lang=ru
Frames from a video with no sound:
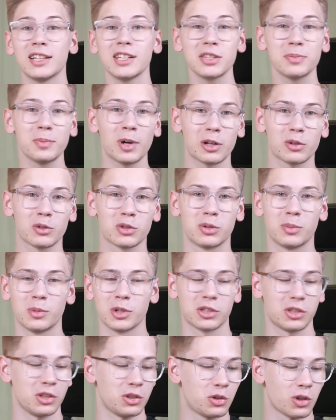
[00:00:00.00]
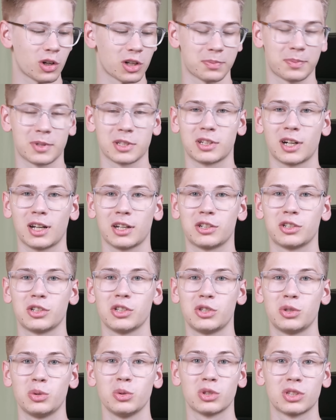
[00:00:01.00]
нас с Маркусом может еще раз поздравить с
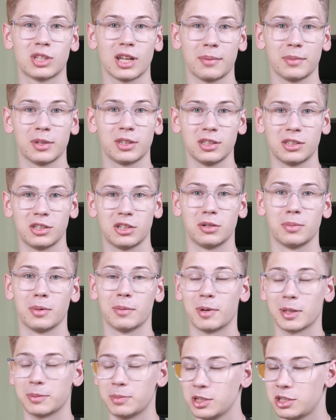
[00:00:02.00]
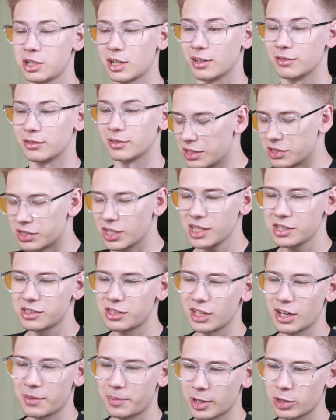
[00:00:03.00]
600 тысячами подписчиков. И
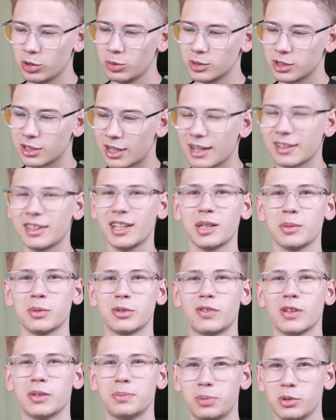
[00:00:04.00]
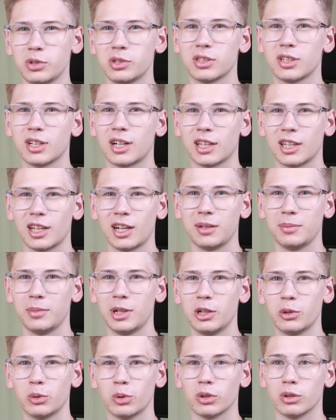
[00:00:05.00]
знаете, я подумал, когда-нибудь ведь будет на канале
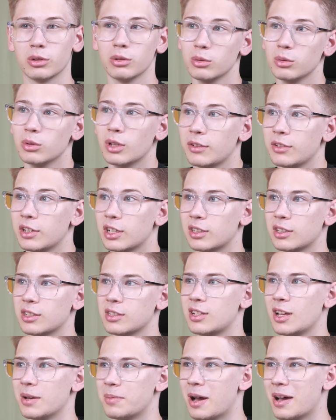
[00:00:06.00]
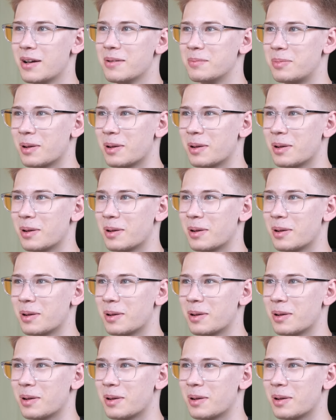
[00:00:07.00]
миллион. Ну, наверное, если я